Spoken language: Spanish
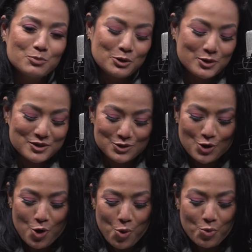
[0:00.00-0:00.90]
Bueno, eso es
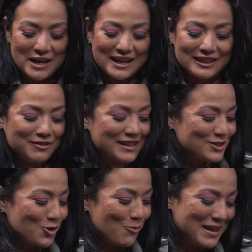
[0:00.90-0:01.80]
una
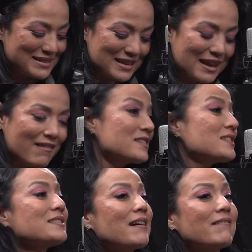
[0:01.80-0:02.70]
ratificación más de que a veces
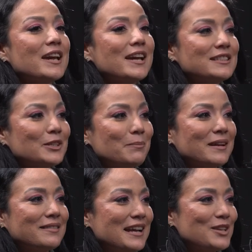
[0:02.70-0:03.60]
está bien echar
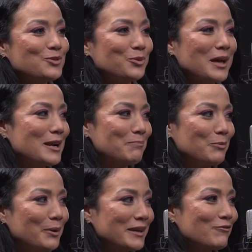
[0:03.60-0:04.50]
para atrás, dudar,
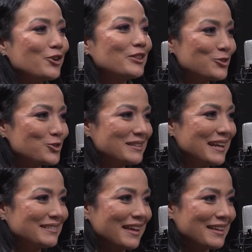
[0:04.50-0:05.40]
prueba y error. De eso se
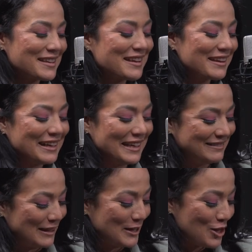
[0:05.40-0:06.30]
trata, de seguir
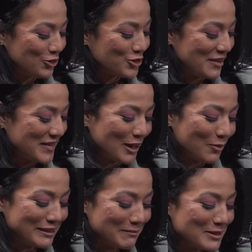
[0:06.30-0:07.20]
adelante. Doña Arbita,
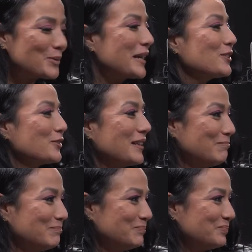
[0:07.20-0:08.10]
cuénteme su anécdota.
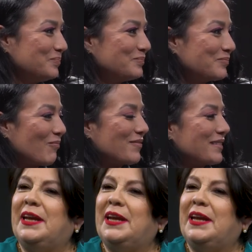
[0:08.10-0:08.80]
Mi